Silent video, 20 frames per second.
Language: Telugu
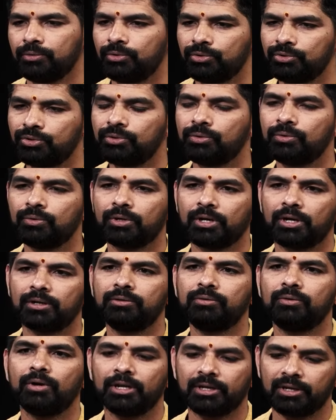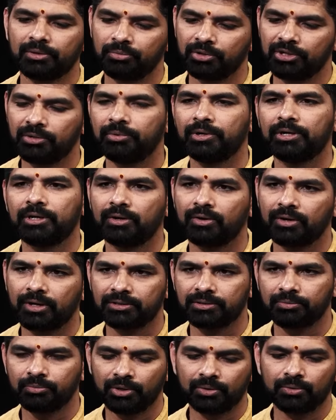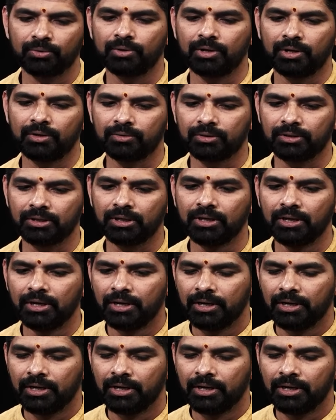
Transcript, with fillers: కుజుడు కూడాను వాళ్ళకి ఇబ్బంది పెట్టే అవకాశం ఎక్కువగా ఉంది